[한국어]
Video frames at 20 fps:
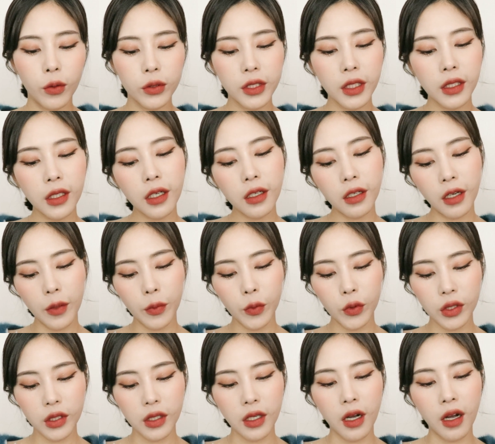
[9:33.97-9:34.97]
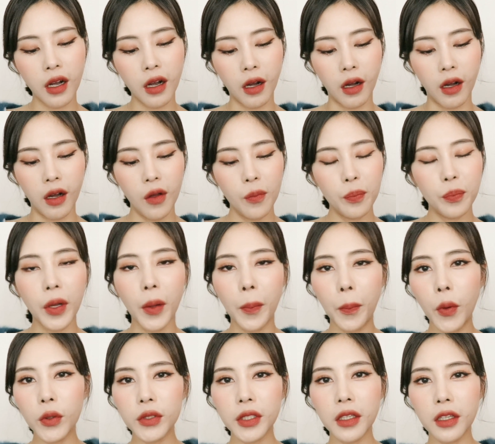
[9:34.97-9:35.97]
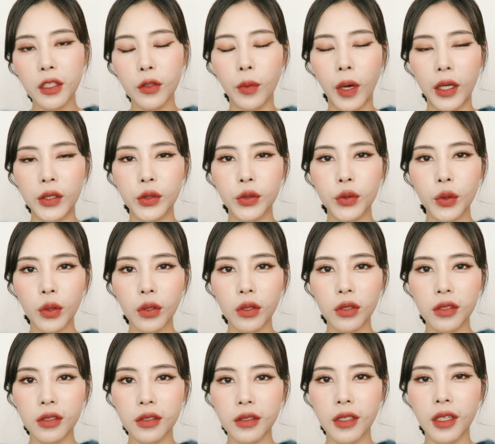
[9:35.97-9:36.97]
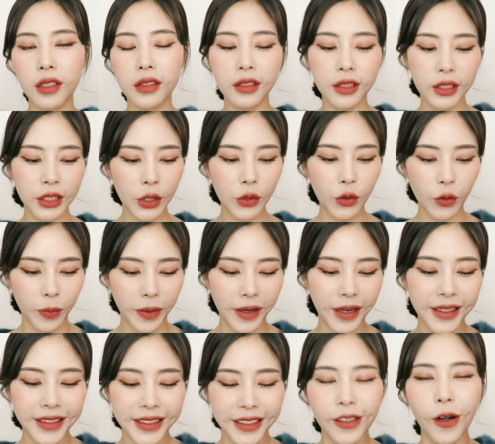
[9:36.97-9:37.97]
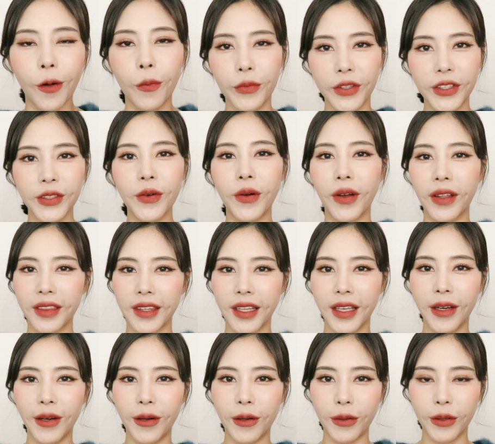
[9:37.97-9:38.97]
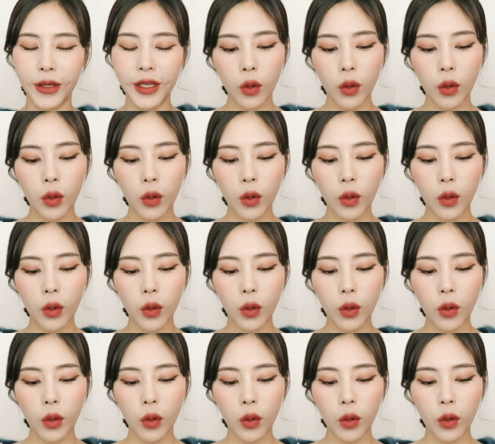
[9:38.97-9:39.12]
생각을 해보니까 100% 만족 하는 섀도우 팔레트가 없는 것 같아요.